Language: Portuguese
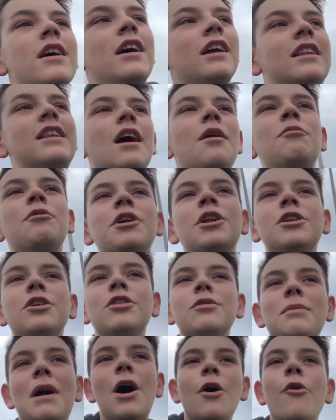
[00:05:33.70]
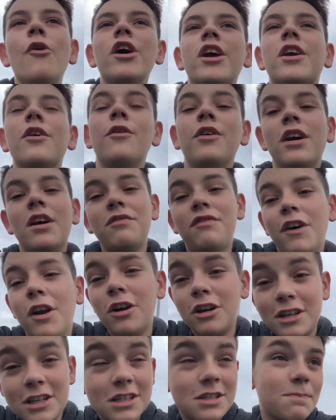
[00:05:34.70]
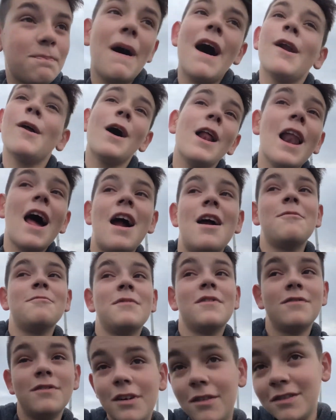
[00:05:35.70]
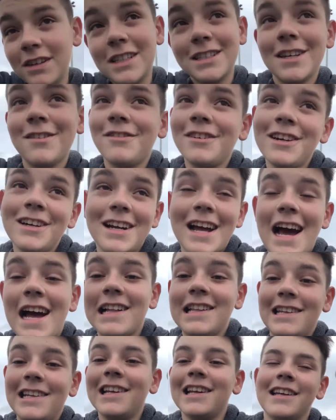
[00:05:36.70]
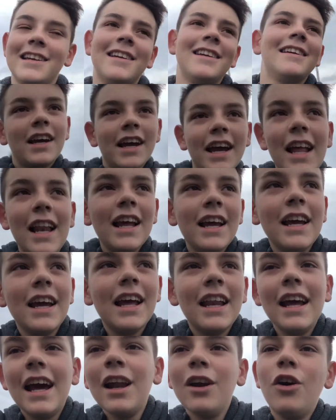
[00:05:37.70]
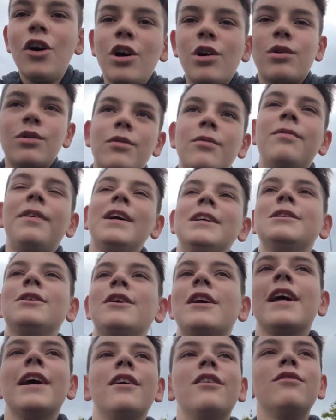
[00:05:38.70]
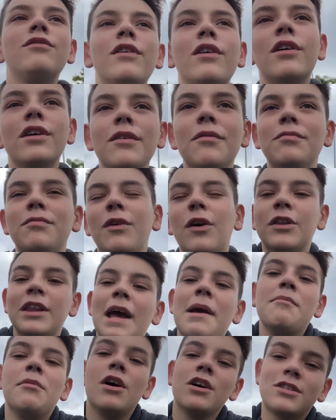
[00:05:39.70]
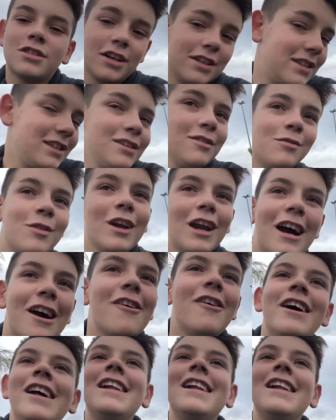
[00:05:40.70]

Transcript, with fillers: E estamos indo numa rua que o Ian falou que disparou o alarme. Vamos ver se é verdade, né? Ele, ele é louco. Fazer o quê? Eu não vou voltar embora sozinho, vou lá com